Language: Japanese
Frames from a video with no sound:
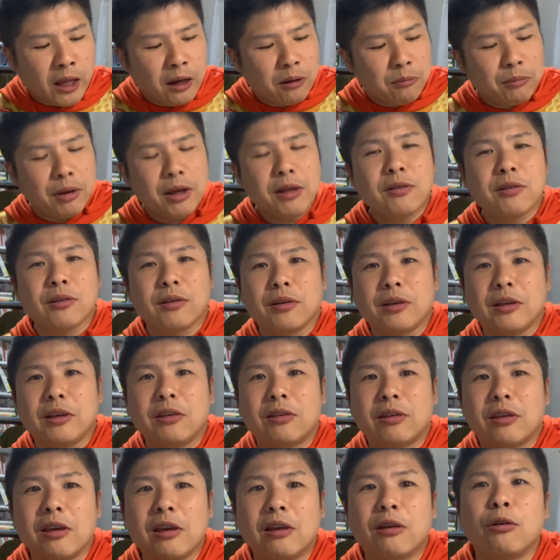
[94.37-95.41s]
まず、
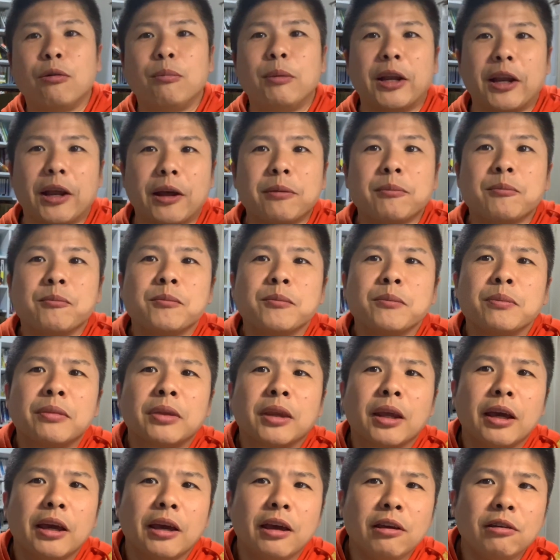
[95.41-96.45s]
1個目ね。
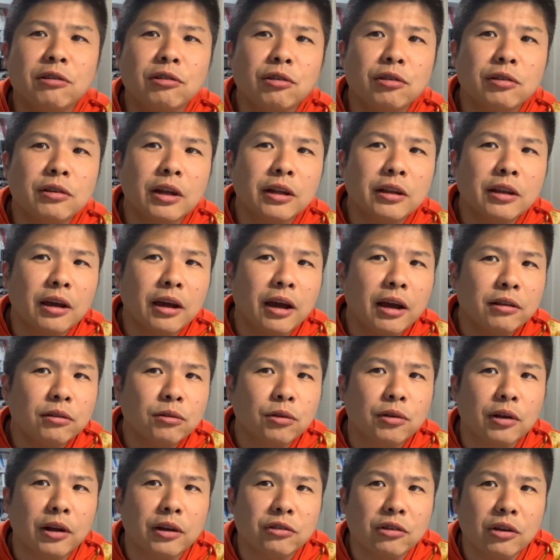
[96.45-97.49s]
編集されて
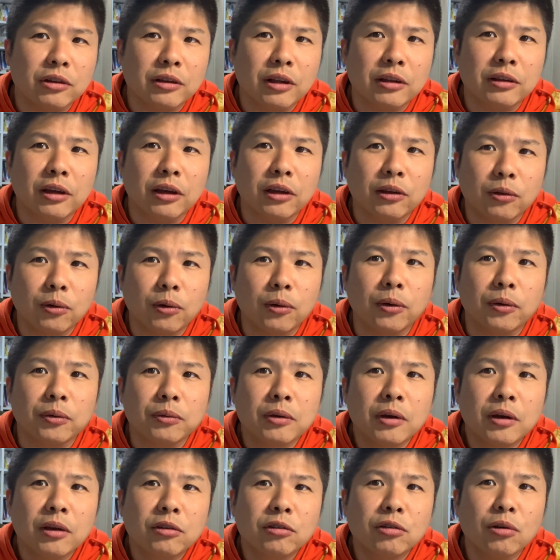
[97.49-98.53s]
カットされちゃったんだけど、
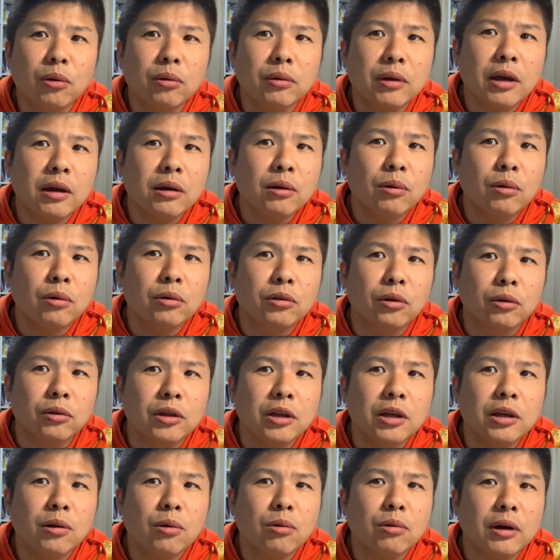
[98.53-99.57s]
証券コード
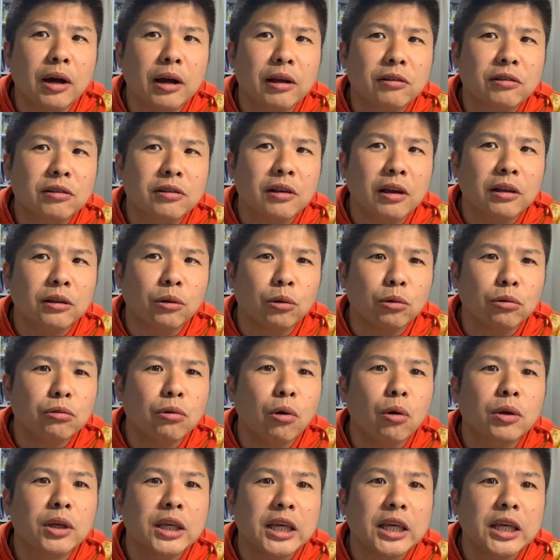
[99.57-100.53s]
2683の動